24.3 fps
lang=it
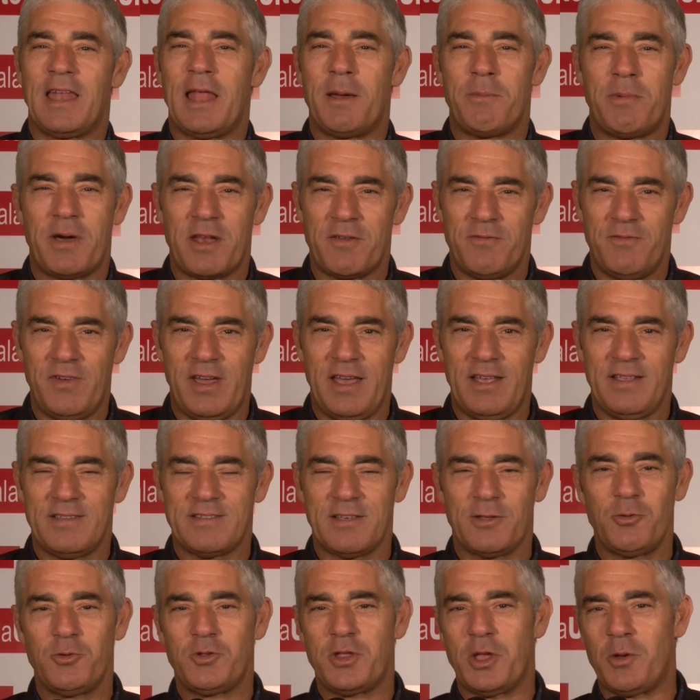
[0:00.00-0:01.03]
la
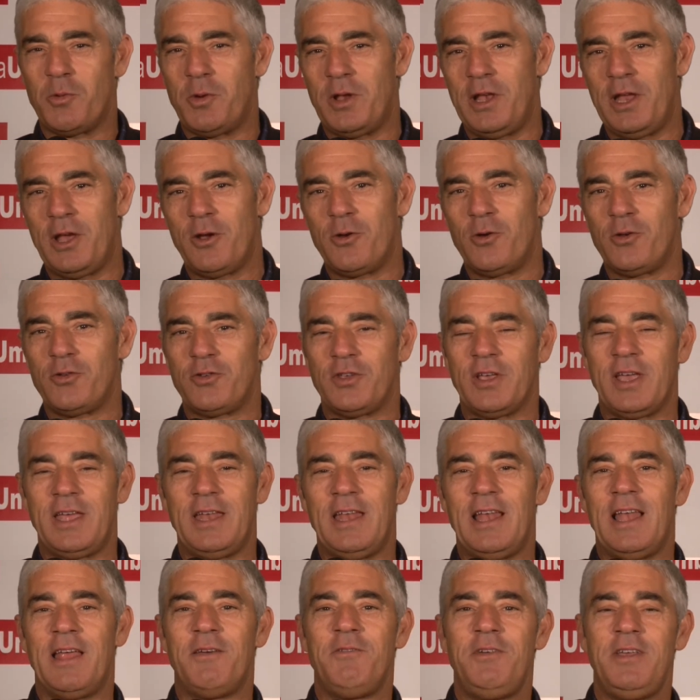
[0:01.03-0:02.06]
parvenza, tutte quelle cose che
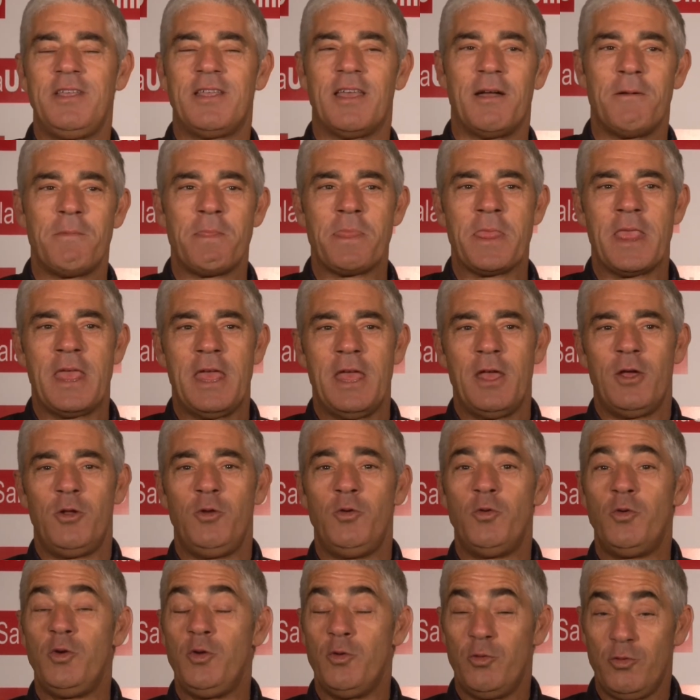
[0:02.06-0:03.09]
nella vita
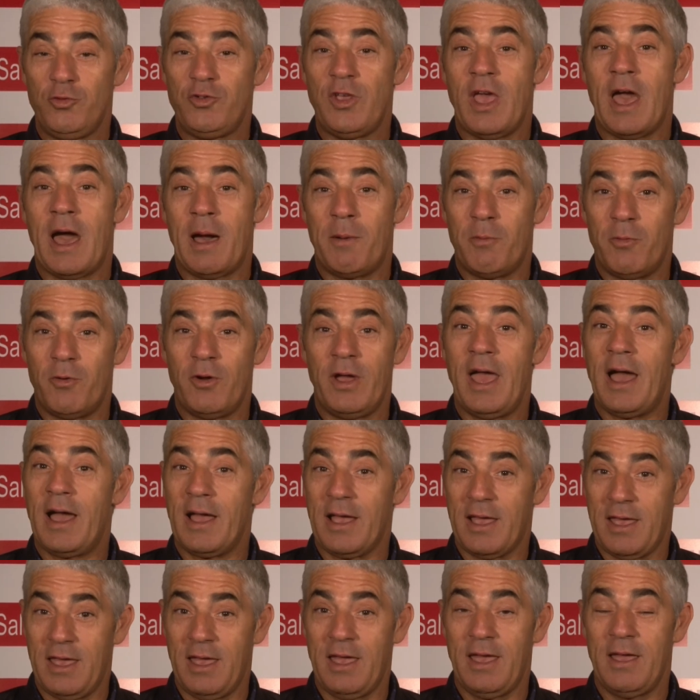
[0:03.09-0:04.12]
noi usiamo e
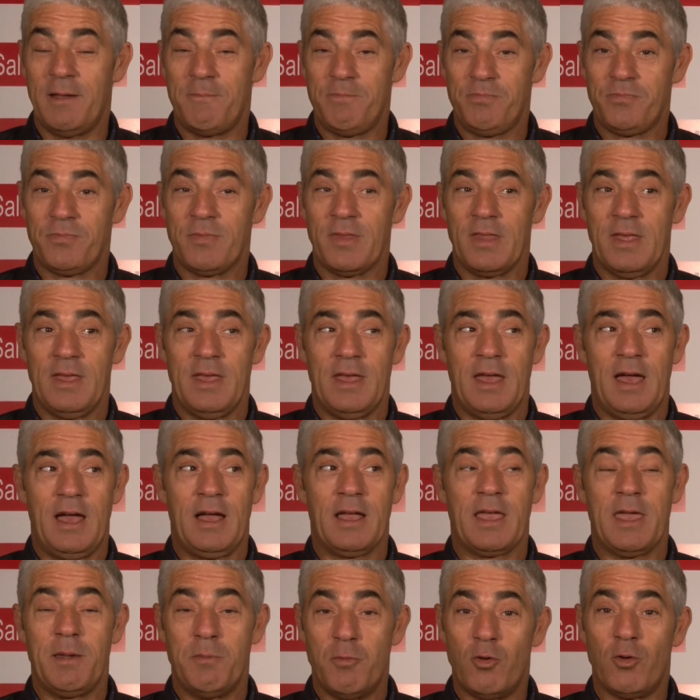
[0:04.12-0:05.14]
anche,
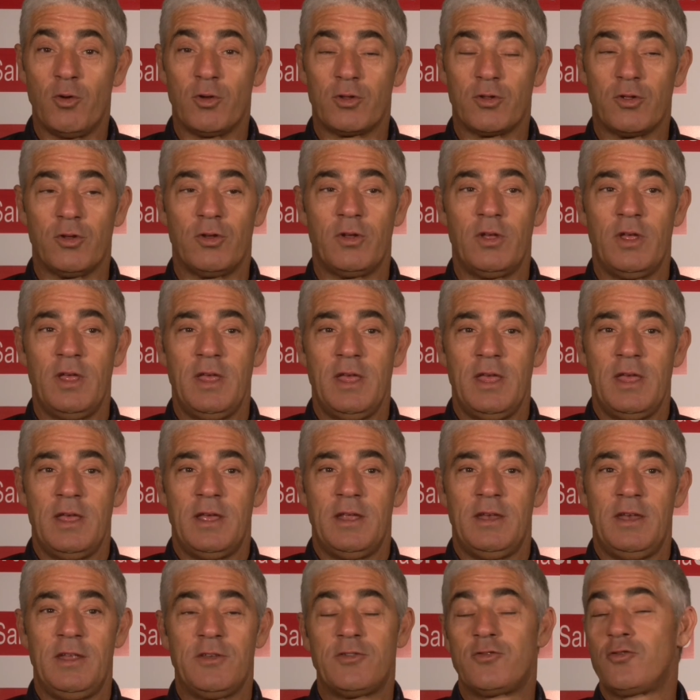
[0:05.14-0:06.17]
anche molto.
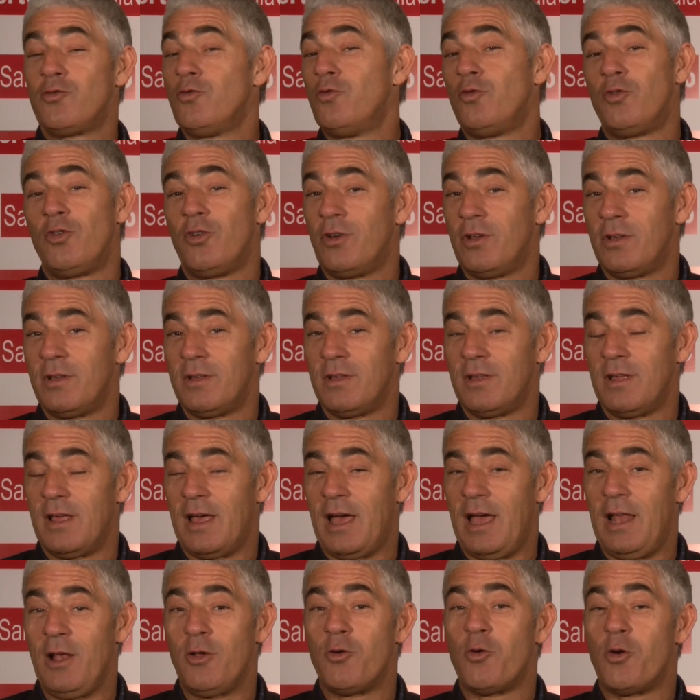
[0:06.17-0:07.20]
Nessuno
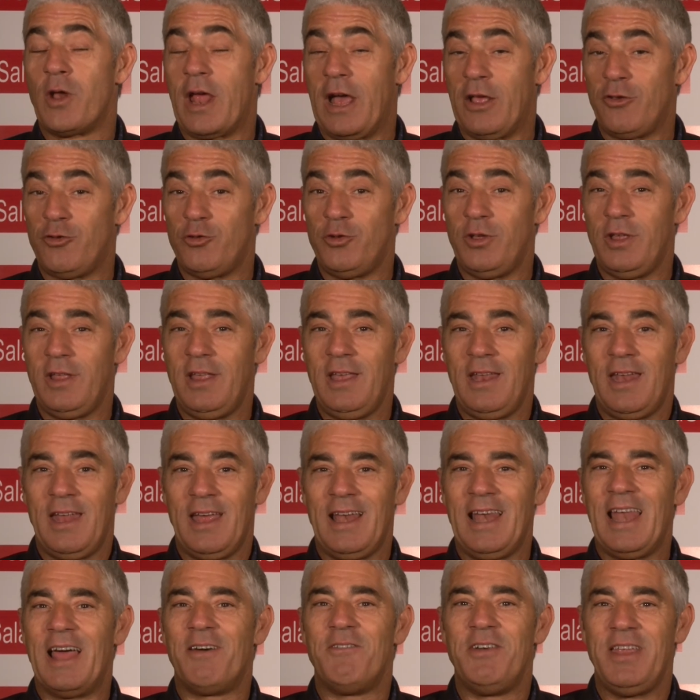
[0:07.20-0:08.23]
ha il coraggio di
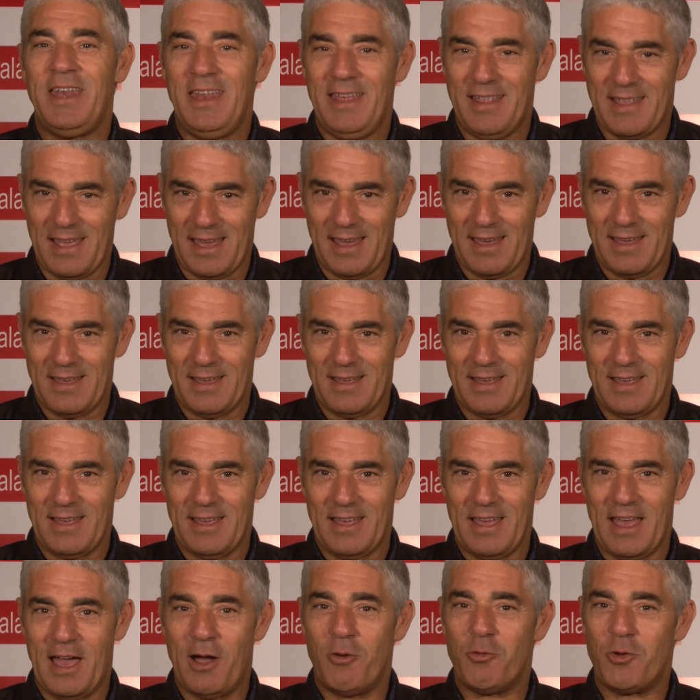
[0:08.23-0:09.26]
dire la verità
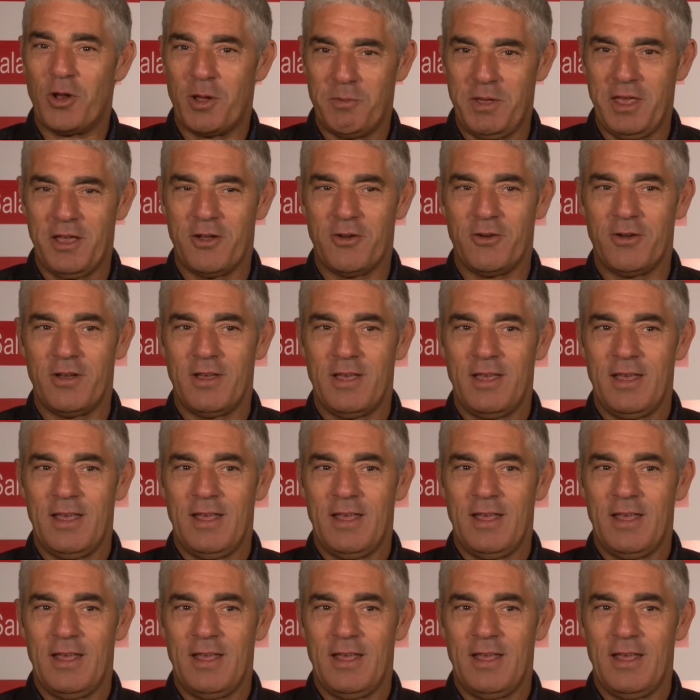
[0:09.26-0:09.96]
a un amico